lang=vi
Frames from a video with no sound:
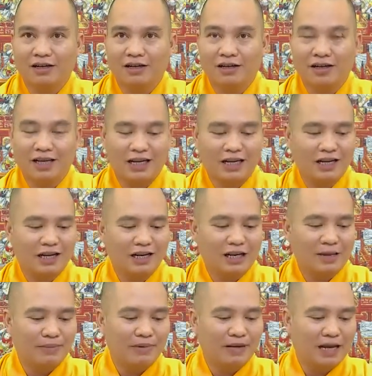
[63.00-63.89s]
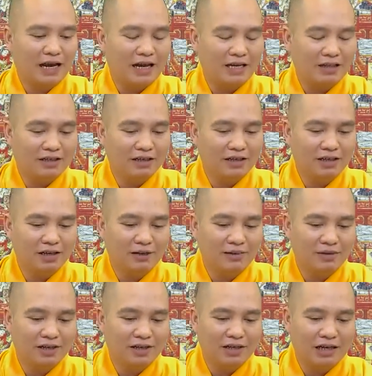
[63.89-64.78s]
cái này là lặp lại trường
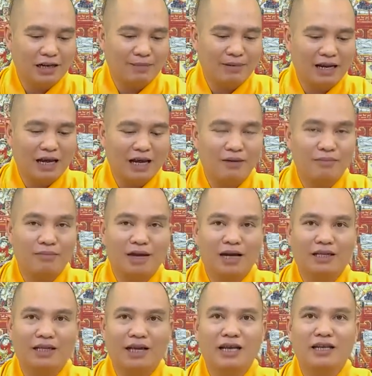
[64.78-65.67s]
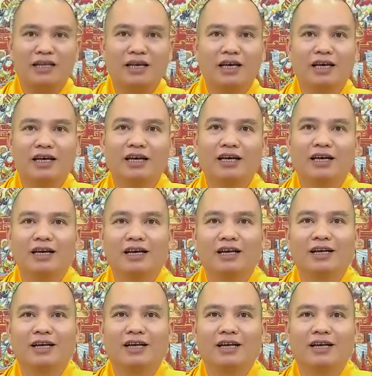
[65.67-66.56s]
hợp là lặp lại bà thanh đề
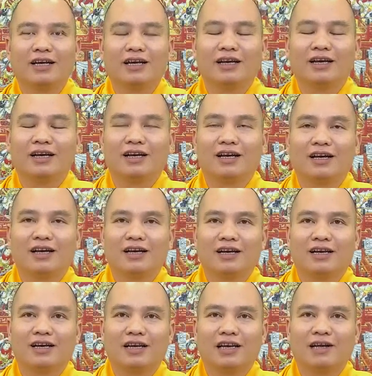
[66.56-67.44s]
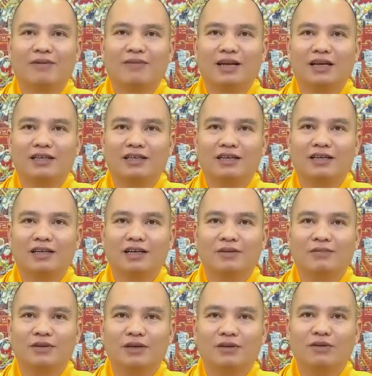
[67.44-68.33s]
lặp lại trường
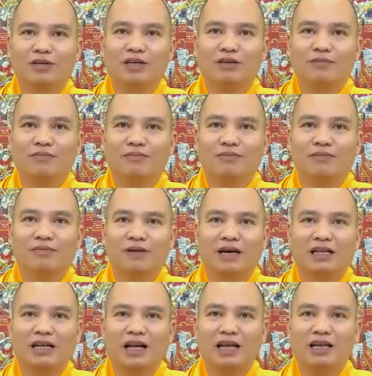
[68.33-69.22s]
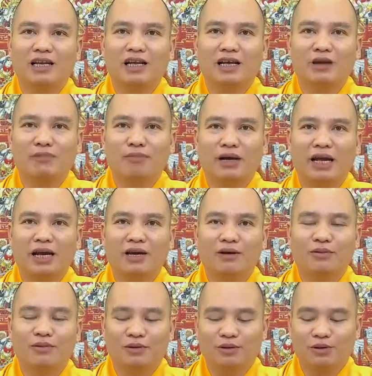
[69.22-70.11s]
hợp giống như bà thanh đề mẹ
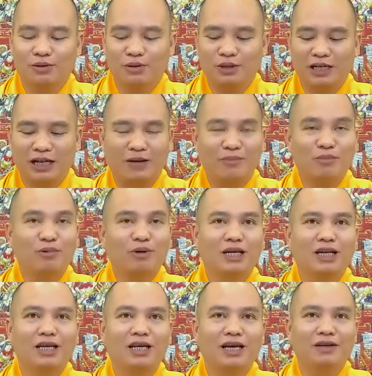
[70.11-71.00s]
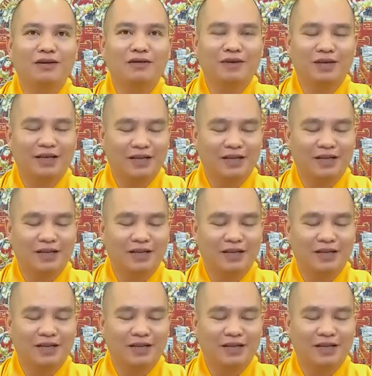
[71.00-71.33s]
của tôn giả mục kiến liên